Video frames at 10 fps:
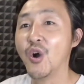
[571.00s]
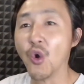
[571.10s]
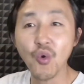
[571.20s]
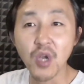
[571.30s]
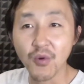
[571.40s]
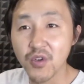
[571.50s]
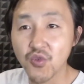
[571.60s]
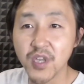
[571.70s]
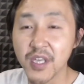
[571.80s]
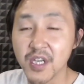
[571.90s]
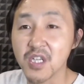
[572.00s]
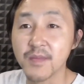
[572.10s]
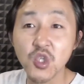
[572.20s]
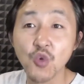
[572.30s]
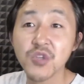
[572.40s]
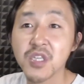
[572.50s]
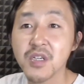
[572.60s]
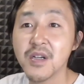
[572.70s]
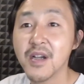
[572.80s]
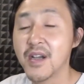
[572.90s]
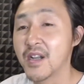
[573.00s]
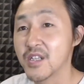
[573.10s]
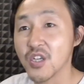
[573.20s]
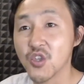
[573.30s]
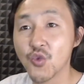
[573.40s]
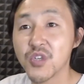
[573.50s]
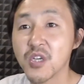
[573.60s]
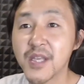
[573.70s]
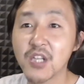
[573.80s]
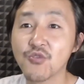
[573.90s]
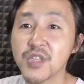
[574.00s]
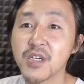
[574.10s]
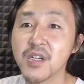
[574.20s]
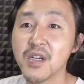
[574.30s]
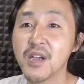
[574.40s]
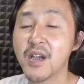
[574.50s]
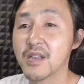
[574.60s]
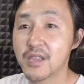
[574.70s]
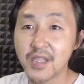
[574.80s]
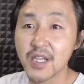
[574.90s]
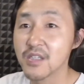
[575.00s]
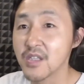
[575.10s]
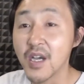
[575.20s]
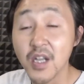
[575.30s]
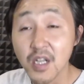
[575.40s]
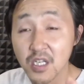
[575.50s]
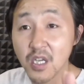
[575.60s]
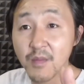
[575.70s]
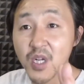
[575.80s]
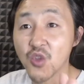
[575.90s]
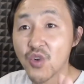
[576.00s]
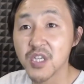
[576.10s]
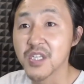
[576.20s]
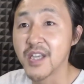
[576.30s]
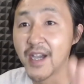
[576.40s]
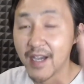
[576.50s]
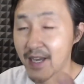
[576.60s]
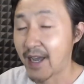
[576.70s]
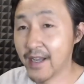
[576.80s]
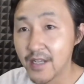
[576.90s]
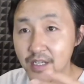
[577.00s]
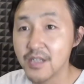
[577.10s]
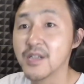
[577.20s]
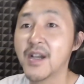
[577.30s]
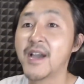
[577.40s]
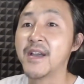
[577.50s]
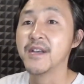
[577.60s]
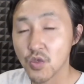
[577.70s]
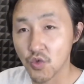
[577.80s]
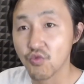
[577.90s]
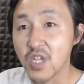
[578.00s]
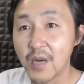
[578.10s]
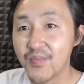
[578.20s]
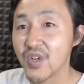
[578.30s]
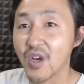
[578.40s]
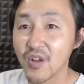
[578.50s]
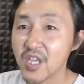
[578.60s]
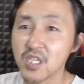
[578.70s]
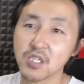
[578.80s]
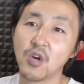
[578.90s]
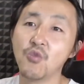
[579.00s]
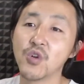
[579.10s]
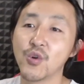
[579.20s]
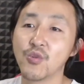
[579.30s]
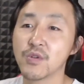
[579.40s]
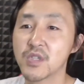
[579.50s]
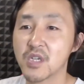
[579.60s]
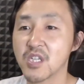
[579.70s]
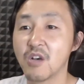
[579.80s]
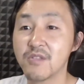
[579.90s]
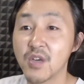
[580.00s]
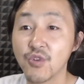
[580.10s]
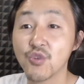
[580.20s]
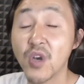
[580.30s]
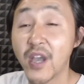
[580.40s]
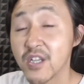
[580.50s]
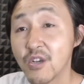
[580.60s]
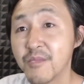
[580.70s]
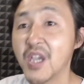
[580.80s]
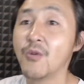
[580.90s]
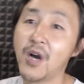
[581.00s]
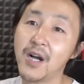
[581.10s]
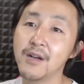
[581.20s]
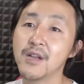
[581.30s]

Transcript: 偶尔会出现一个什么中兴啊，这中兴那中兴啊，但是呢，撑不了多长时间，还是哎阻挡不了历史的洪流，这个朝代最终还是要灭亡。